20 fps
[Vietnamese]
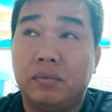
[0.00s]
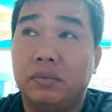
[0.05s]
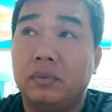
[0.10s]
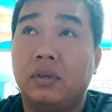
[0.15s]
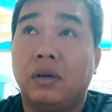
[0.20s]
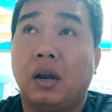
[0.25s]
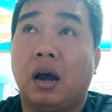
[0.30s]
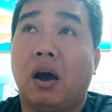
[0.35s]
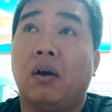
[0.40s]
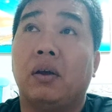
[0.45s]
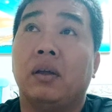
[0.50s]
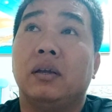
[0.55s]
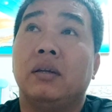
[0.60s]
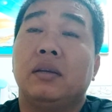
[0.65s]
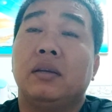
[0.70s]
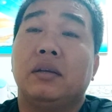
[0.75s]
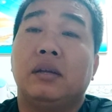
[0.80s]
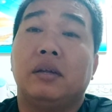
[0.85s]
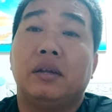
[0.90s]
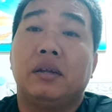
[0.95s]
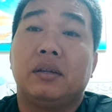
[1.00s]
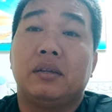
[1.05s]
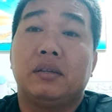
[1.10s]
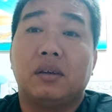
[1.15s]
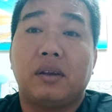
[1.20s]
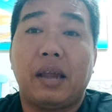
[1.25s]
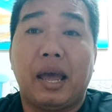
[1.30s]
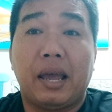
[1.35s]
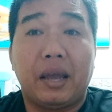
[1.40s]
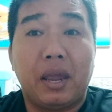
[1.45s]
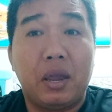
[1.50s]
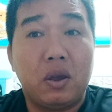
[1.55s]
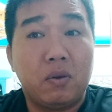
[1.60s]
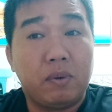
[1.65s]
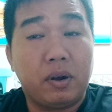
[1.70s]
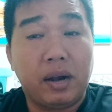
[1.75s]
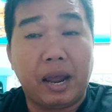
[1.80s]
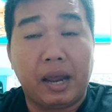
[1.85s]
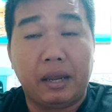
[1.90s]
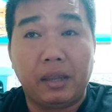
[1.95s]
rồi nó đang yếu
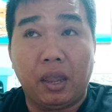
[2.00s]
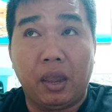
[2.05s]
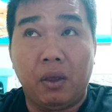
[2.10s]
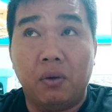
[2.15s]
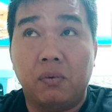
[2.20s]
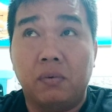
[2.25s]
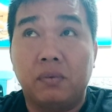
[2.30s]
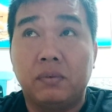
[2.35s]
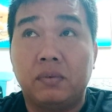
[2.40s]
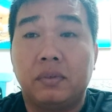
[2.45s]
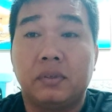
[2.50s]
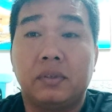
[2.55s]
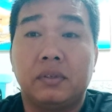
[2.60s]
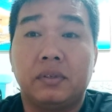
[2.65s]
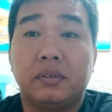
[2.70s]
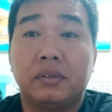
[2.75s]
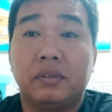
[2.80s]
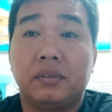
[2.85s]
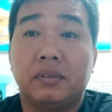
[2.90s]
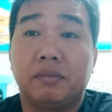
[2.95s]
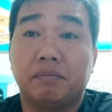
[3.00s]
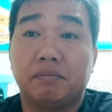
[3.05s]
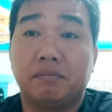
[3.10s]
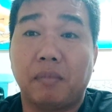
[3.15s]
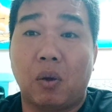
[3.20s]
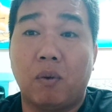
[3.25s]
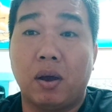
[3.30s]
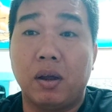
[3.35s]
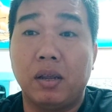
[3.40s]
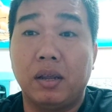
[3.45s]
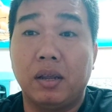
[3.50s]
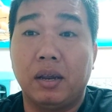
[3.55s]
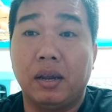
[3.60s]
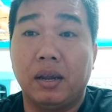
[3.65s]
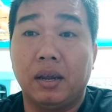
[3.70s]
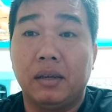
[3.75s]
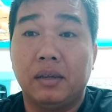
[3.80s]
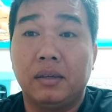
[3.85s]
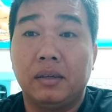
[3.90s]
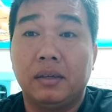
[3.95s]
quá nó ăn nhiều bầu bự gì
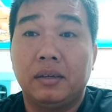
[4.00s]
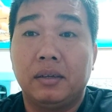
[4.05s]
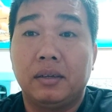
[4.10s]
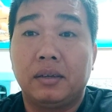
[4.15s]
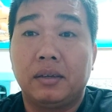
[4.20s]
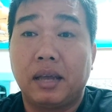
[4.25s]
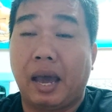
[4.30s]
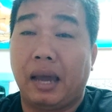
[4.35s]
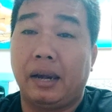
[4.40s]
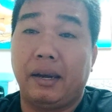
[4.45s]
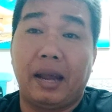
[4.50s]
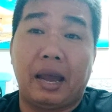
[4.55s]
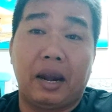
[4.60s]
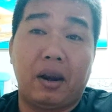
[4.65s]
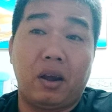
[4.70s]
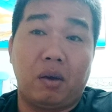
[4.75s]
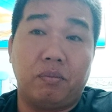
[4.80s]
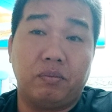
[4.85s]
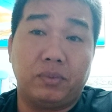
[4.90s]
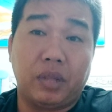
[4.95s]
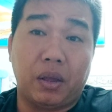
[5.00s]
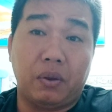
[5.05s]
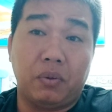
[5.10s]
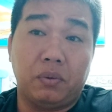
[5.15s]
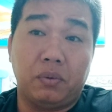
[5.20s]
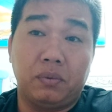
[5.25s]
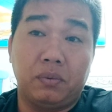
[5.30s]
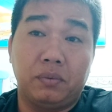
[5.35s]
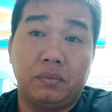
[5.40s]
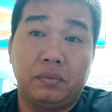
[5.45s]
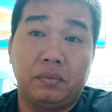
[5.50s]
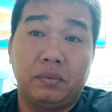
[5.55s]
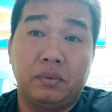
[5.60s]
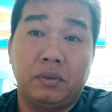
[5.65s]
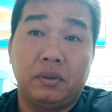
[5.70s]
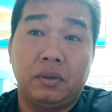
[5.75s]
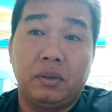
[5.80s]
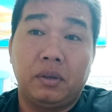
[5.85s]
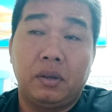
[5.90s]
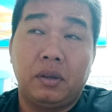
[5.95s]
nè cái hành ra nó không tiêu
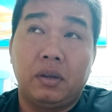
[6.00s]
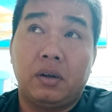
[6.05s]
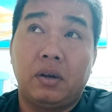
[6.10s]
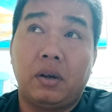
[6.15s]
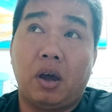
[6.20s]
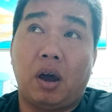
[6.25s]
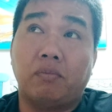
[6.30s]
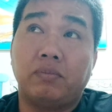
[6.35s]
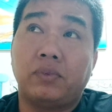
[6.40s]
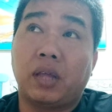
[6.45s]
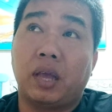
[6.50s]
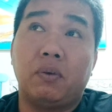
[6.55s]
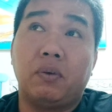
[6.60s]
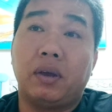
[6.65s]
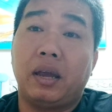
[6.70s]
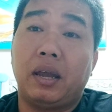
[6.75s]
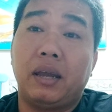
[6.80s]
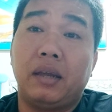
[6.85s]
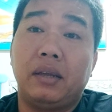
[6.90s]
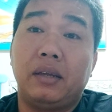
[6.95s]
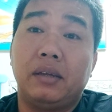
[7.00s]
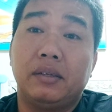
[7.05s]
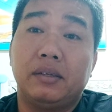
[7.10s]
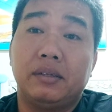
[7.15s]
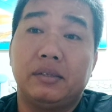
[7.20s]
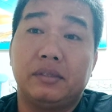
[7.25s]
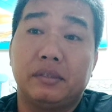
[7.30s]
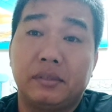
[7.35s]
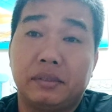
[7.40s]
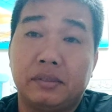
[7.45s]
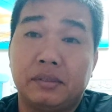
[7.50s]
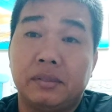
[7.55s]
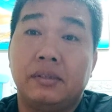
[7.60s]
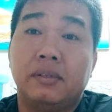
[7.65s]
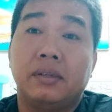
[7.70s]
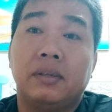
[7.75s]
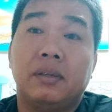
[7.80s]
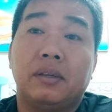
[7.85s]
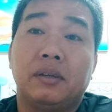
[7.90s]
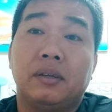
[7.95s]
nó không tiêu cái
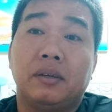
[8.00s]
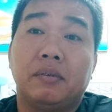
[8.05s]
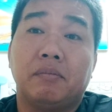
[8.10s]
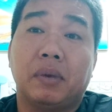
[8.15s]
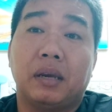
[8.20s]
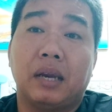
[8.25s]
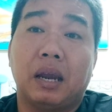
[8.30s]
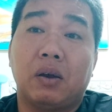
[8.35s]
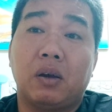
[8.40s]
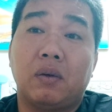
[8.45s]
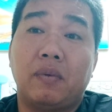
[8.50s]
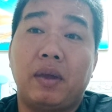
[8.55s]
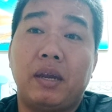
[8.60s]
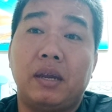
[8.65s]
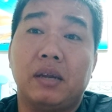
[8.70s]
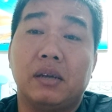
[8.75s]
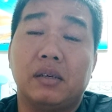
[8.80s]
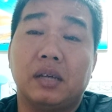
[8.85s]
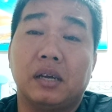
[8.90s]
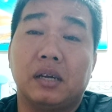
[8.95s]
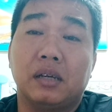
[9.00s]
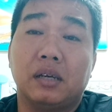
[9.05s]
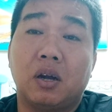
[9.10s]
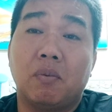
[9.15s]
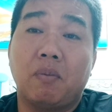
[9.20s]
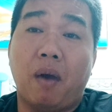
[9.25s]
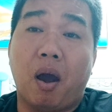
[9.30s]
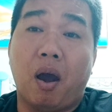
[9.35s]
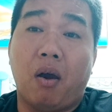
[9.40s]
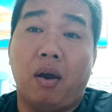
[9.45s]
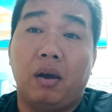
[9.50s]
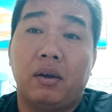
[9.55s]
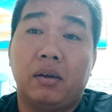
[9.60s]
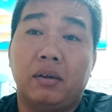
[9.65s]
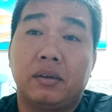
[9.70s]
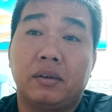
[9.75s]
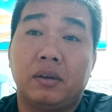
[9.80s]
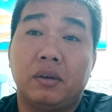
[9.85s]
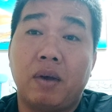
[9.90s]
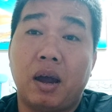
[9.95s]
mình đâu có biết được đường đâu mò
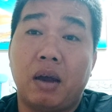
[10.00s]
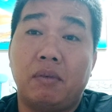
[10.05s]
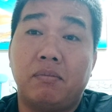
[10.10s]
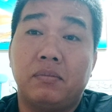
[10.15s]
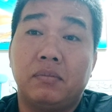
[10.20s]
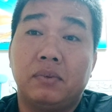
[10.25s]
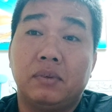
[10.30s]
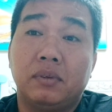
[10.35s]
đúng không